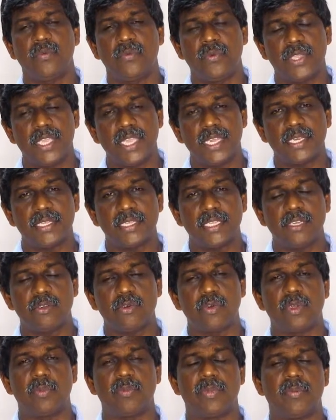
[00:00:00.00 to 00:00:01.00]
உயர்ந்த
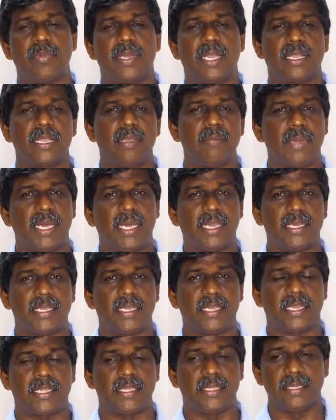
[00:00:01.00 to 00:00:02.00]
குடும்பமாக
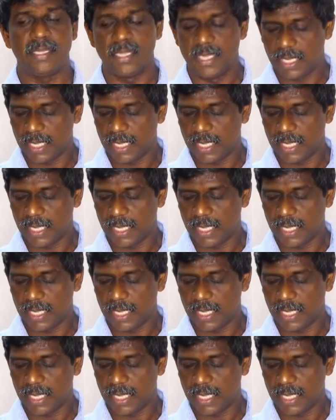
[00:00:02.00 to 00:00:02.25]
மாறுகிறது